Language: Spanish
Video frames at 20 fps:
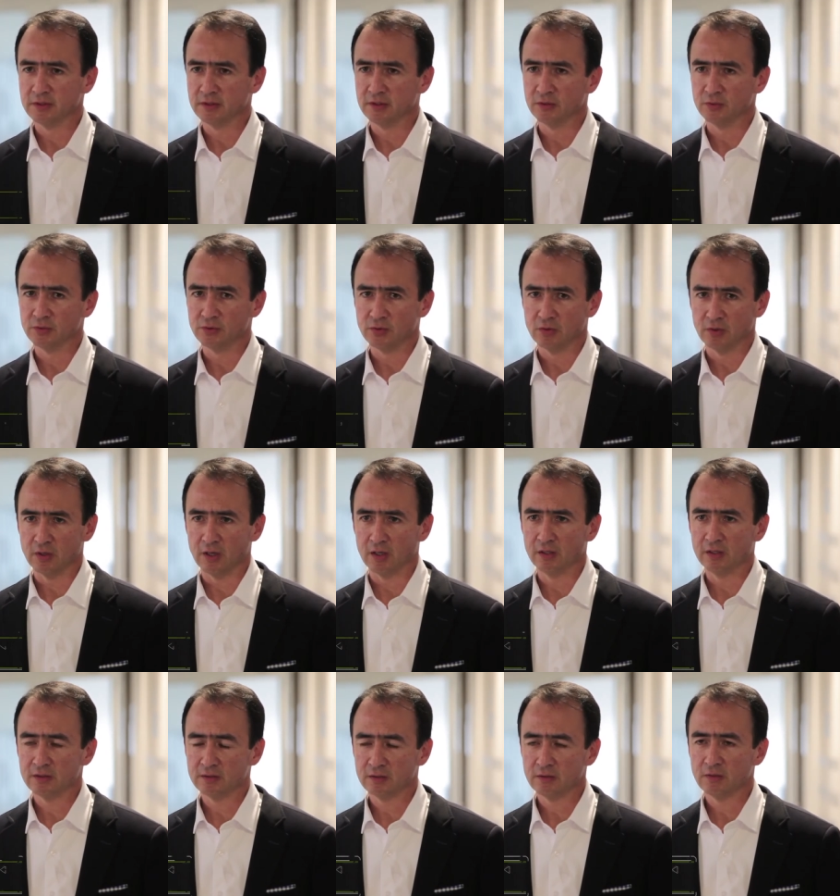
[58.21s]

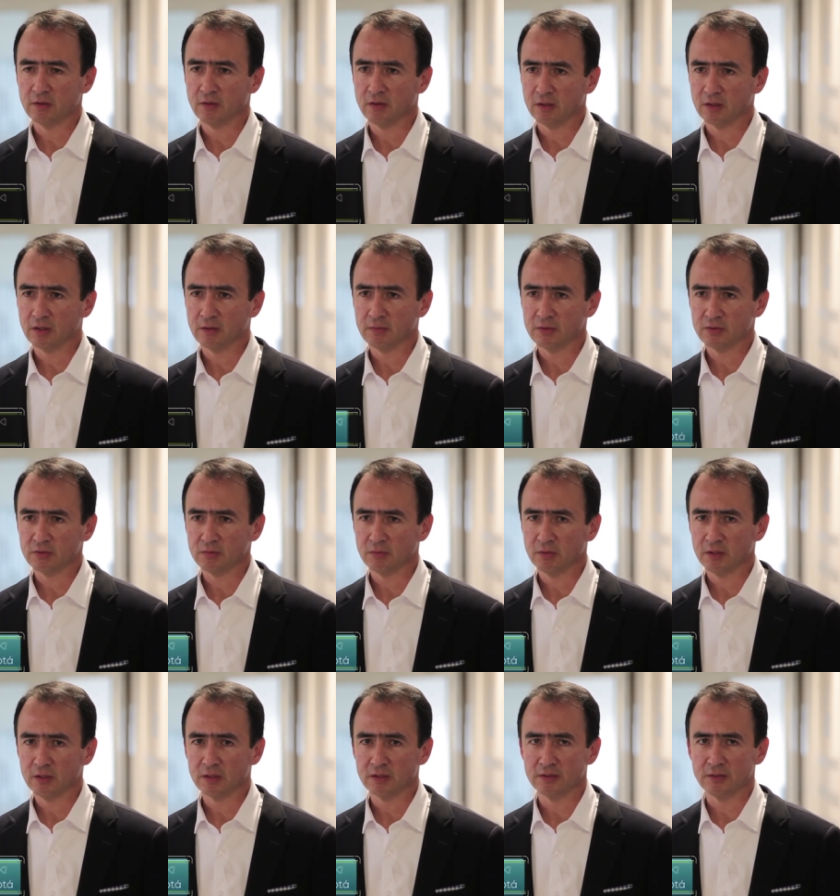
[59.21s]
institucional de hacer una banca más
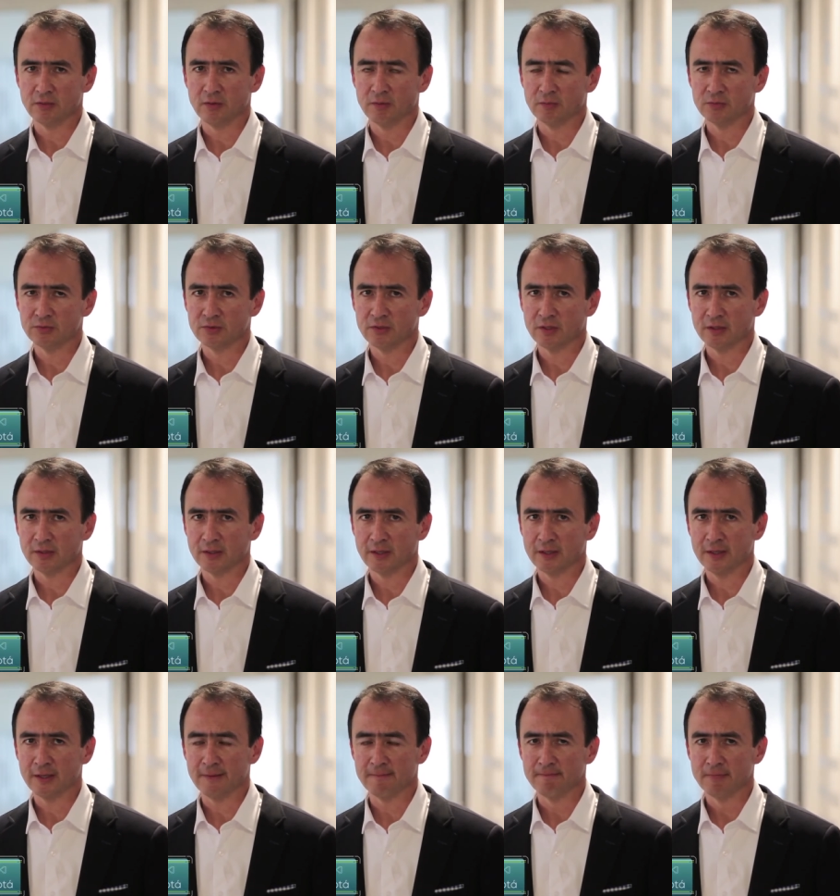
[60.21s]
humana, llevamos
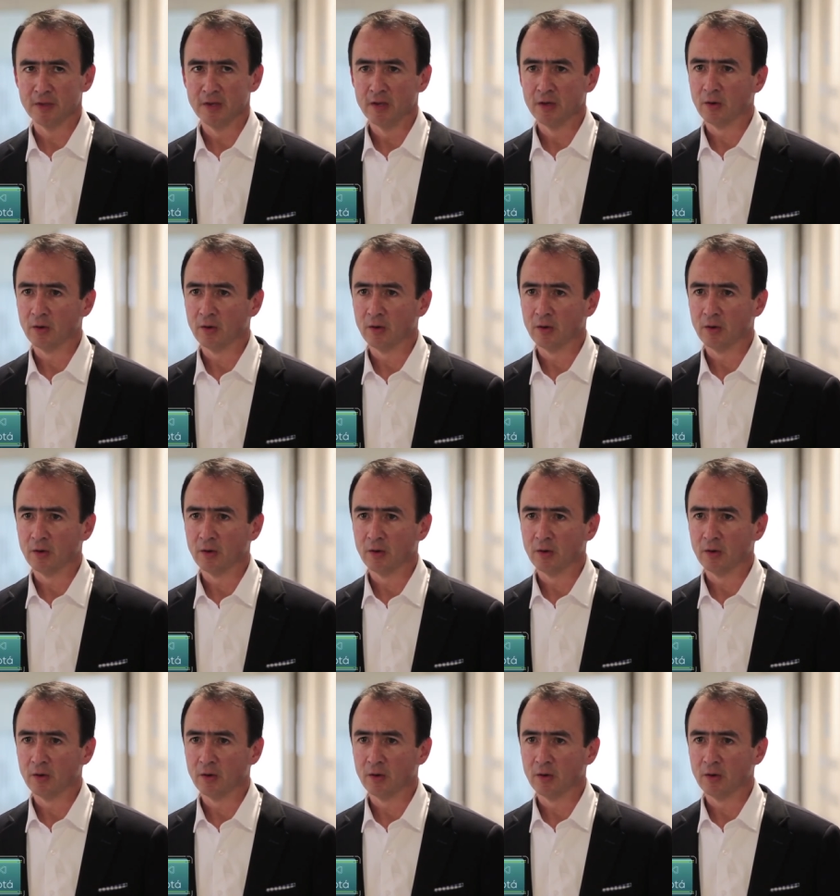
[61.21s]
cerca de